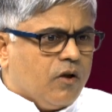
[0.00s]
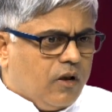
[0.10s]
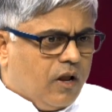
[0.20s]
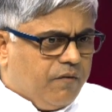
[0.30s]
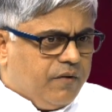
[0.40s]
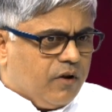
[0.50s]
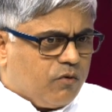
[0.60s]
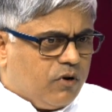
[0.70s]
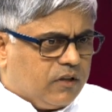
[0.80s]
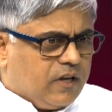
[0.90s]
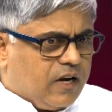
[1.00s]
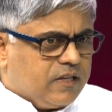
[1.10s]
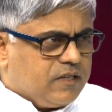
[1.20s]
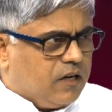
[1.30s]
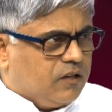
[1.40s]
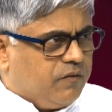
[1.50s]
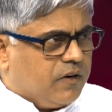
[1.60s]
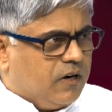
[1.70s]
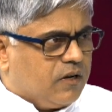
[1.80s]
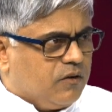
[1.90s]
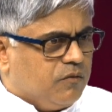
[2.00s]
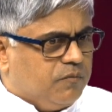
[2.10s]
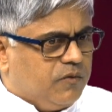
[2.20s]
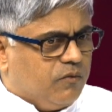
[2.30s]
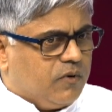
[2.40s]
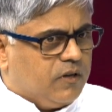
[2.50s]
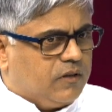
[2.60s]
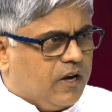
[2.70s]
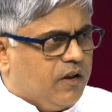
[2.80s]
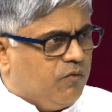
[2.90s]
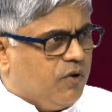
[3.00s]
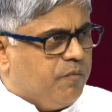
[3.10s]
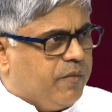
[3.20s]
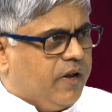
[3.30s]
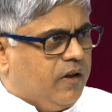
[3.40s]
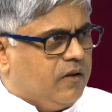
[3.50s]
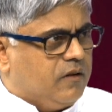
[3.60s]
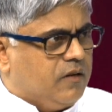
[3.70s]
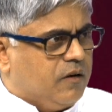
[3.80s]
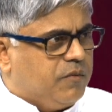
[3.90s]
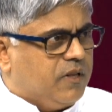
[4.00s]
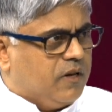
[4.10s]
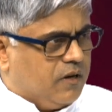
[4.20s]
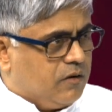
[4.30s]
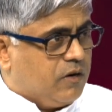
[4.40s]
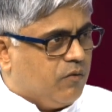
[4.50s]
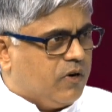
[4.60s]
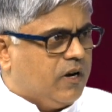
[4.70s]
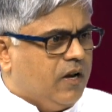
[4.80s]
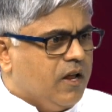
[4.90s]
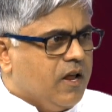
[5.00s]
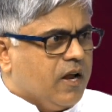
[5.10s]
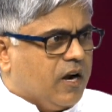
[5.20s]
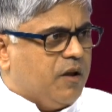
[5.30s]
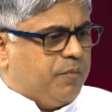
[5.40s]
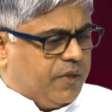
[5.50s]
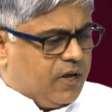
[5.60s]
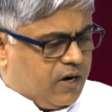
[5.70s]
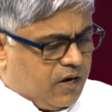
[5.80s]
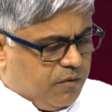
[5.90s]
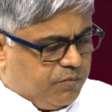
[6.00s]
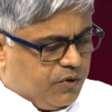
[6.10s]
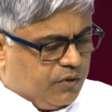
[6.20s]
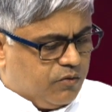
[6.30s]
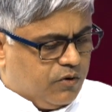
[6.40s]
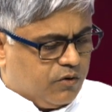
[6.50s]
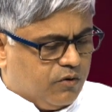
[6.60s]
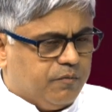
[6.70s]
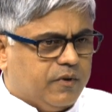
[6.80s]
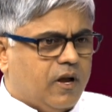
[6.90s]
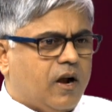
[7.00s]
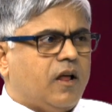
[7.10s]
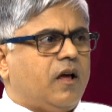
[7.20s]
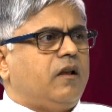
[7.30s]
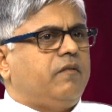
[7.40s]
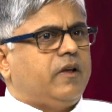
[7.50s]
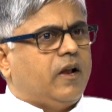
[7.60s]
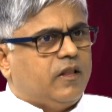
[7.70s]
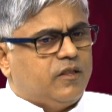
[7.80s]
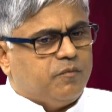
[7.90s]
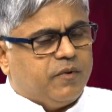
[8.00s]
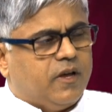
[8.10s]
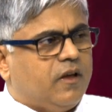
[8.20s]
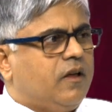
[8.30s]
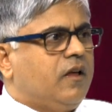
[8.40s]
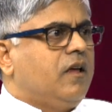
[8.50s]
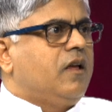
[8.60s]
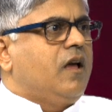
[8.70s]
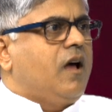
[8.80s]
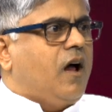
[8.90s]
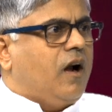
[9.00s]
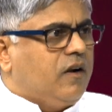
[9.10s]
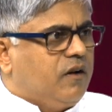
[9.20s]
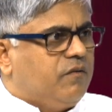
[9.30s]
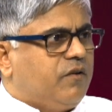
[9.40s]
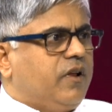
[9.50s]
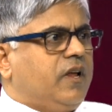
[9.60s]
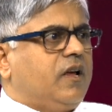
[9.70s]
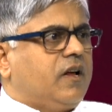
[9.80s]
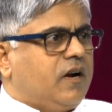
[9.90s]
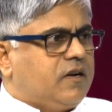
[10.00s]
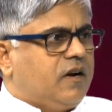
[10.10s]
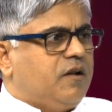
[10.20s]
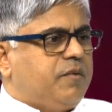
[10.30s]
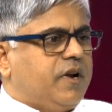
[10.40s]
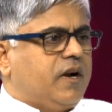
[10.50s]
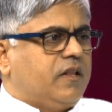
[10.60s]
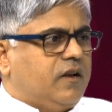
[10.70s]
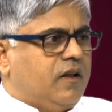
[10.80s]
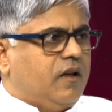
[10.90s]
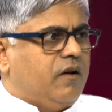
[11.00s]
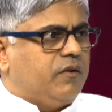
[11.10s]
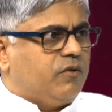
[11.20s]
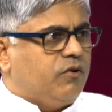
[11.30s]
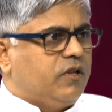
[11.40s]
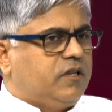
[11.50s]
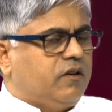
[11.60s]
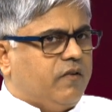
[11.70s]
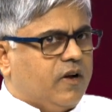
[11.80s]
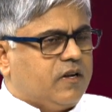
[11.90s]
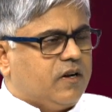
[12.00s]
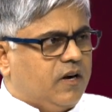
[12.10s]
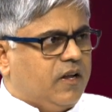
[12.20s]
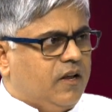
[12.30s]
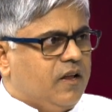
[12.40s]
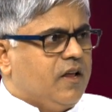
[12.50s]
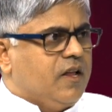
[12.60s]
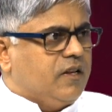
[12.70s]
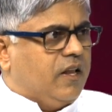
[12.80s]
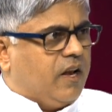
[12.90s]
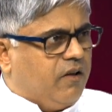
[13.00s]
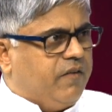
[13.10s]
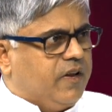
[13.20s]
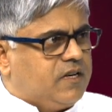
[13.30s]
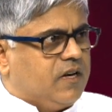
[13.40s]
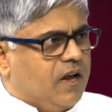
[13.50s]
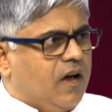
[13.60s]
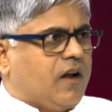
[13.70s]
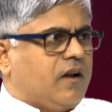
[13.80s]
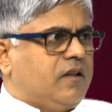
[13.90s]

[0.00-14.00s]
லேவிய குலத்தாரை சார்ந்தவர்களுக்கும் ஒரு தனி உரிமை என்பது என்று ஒன்று கிடைப்பதாக நாம் புரிந்து கொள்கிறோம் ஆனால் இவை அனைத்துமே ஆண்டவருடைய கட்டளைப்படி நடந்தன அவர் கொடுத்த வாக்குகளை நிறைவேற்றினார்